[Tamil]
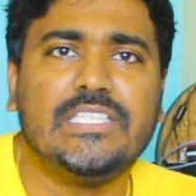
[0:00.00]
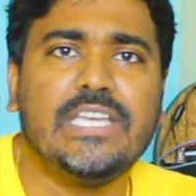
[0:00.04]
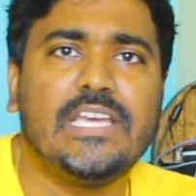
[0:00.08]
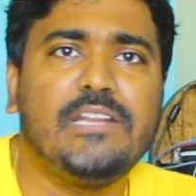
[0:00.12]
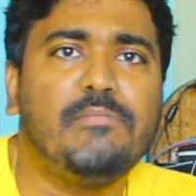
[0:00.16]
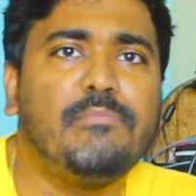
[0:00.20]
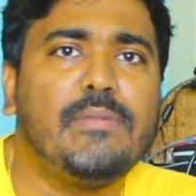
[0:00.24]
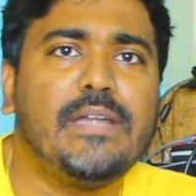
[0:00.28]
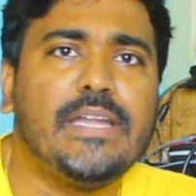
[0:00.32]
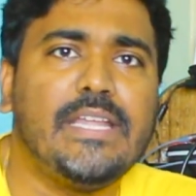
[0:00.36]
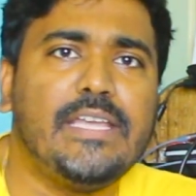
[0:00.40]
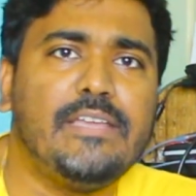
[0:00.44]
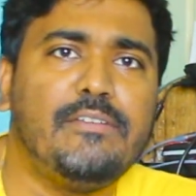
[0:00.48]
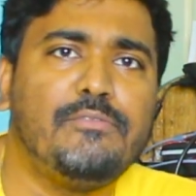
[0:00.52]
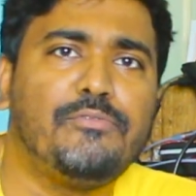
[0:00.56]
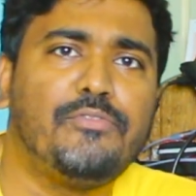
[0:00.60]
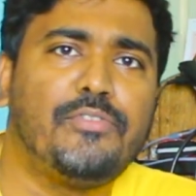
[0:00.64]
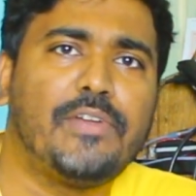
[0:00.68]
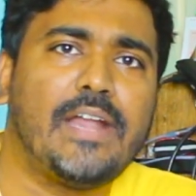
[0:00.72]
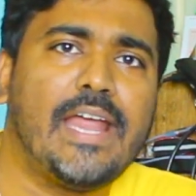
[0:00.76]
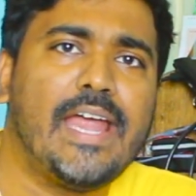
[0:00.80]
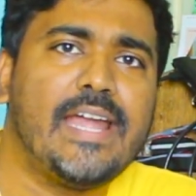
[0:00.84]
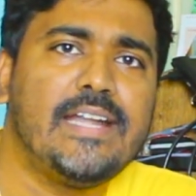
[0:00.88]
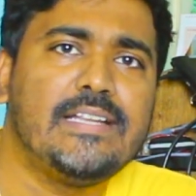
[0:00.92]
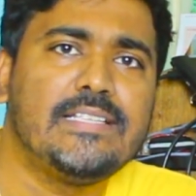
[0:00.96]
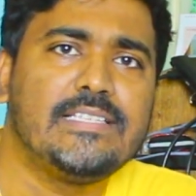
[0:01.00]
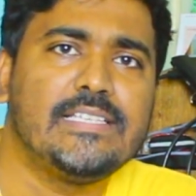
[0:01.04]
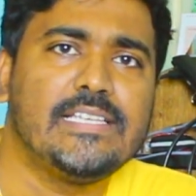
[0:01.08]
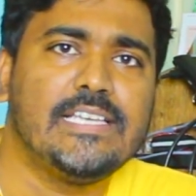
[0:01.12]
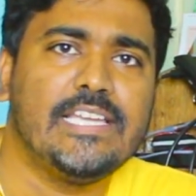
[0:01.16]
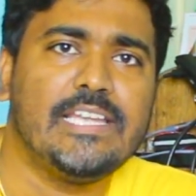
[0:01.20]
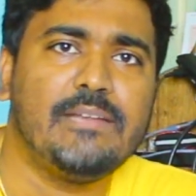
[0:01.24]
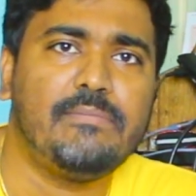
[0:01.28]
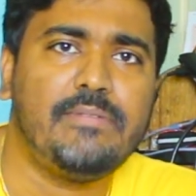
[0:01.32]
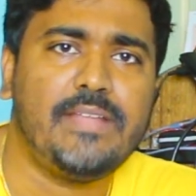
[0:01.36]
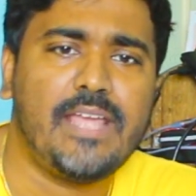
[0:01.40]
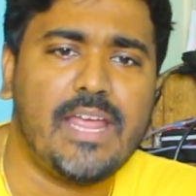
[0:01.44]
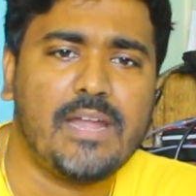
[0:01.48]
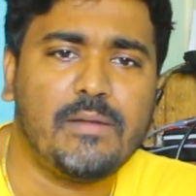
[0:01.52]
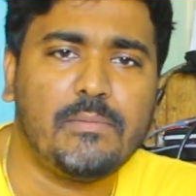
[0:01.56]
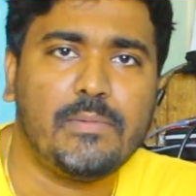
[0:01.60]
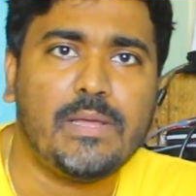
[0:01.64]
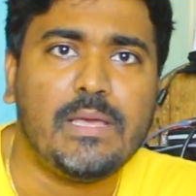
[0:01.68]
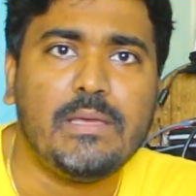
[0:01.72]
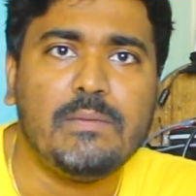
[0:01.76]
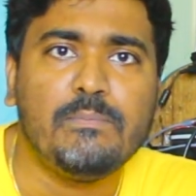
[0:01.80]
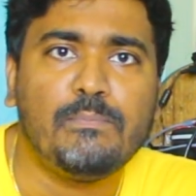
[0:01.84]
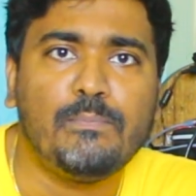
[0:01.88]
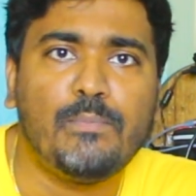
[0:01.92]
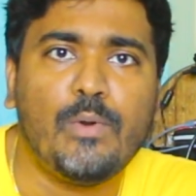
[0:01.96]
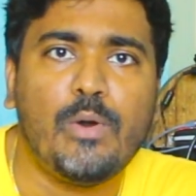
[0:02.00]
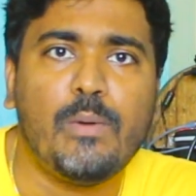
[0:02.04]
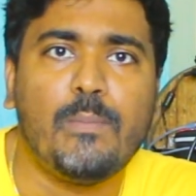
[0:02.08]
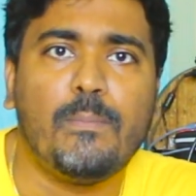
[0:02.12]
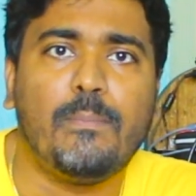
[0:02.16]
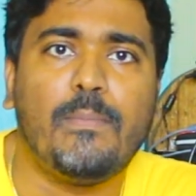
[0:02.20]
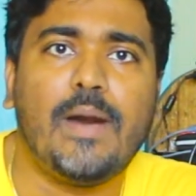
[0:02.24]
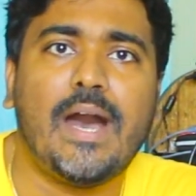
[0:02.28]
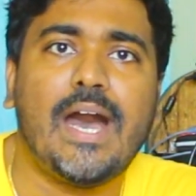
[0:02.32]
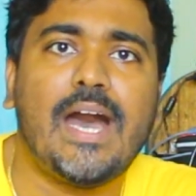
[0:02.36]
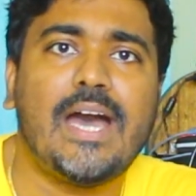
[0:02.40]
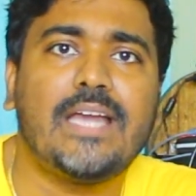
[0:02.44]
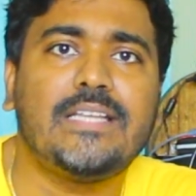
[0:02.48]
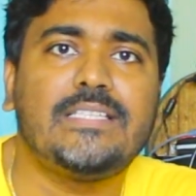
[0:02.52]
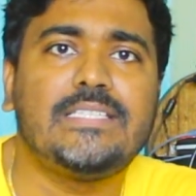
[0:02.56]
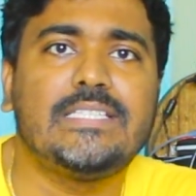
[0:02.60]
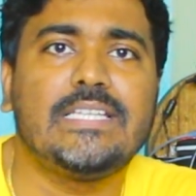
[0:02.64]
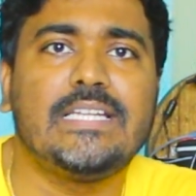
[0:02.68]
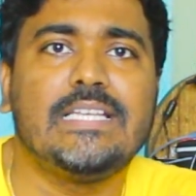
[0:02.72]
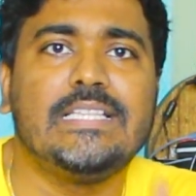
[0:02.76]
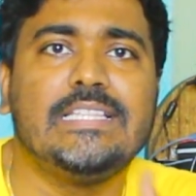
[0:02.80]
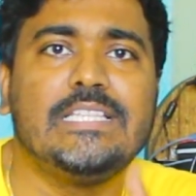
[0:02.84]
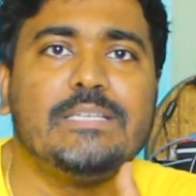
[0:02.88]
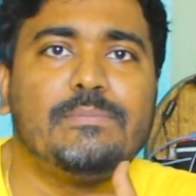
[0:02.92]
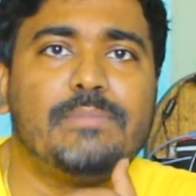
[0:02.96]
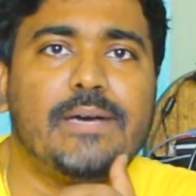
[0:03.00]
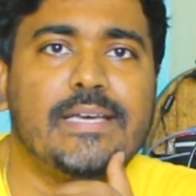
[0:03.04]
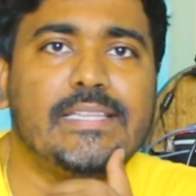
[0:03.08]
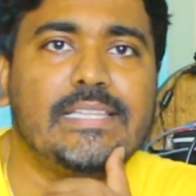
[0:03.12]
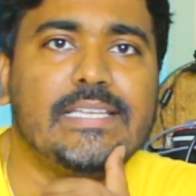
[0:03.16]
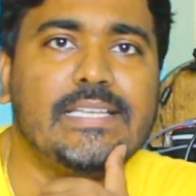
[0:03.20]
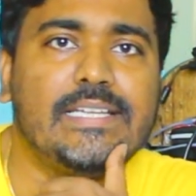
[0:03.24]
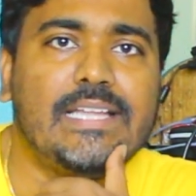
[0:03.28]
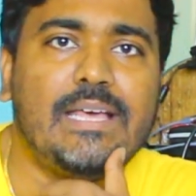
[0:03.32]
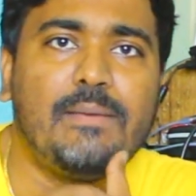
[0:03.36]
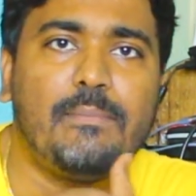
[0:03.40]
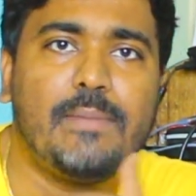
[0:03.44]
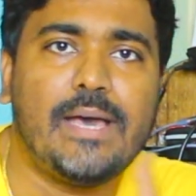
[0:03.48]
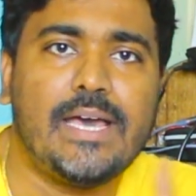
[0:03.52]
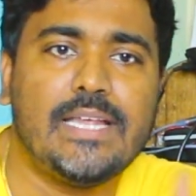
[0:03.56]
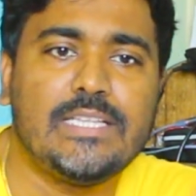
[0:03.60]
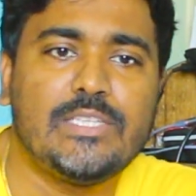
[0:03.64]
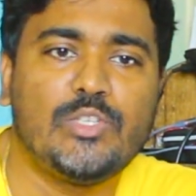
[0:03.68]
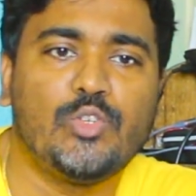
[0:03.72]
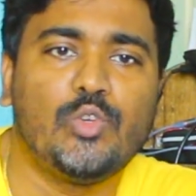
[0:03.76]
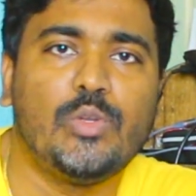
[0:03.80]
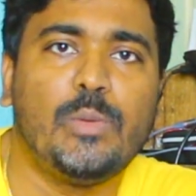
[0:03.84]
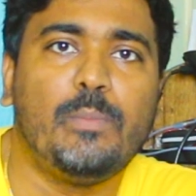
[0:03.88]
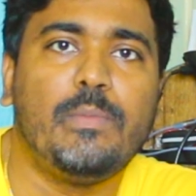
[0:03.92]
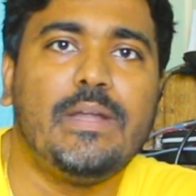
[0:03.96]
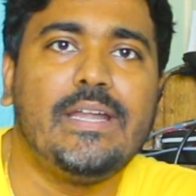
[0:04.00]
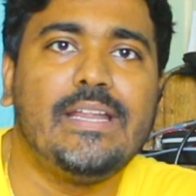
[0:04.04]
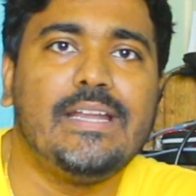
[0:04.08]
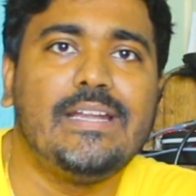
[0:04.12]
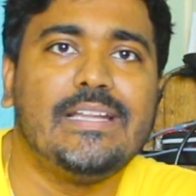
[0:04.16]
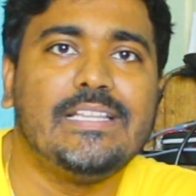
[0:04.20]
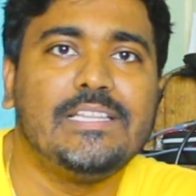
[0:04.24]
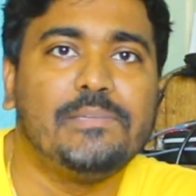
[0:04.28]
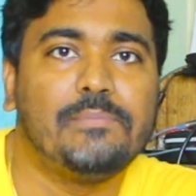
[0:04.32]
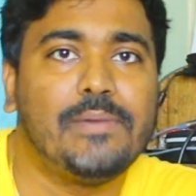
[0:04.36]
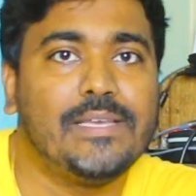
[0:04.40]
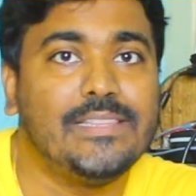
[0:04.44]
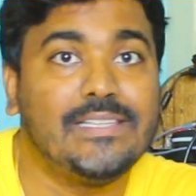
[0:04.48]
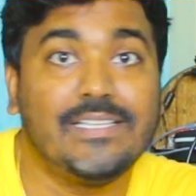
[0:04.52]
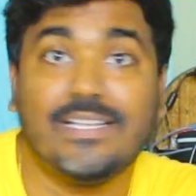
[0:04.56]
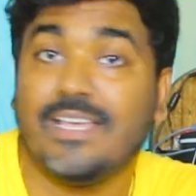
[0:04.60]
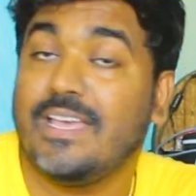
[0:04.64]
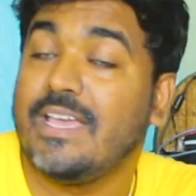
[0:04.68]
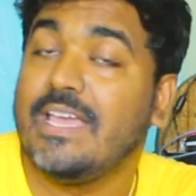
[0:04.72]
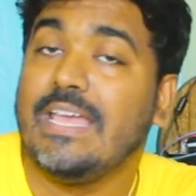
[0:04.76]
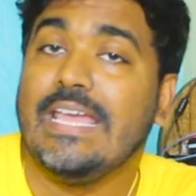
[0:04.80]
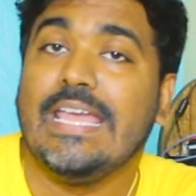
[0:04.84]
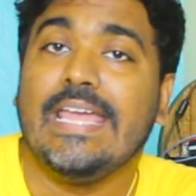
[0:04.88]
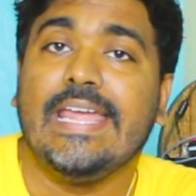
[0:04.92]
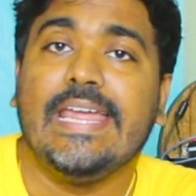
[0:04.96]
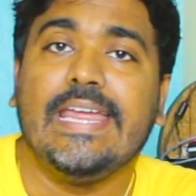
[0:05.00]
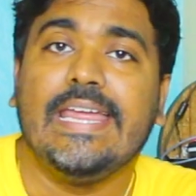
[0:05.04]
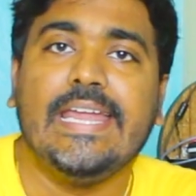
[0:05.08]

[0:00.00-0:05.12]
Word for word: ஜெர்மனி ஃப்ரான்ஸு எப்படி ஆகும்னா இப்போது மார்ச்லேருந்து பார்த்தீங்கன்னா மார்ச் ஒரு மிடில்லேருந்து பார்த்தீங்கன்னா